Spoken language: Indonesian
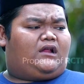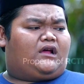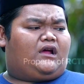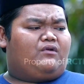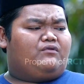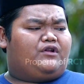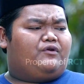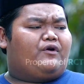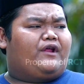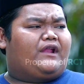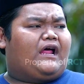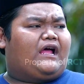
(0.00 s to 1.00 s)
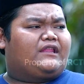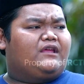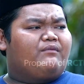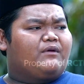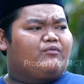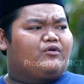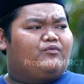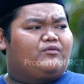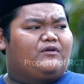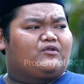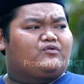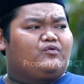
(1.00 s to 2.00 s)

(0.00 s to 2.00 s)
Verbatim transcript: Lagian udah didoain aja biar buru-buru masuk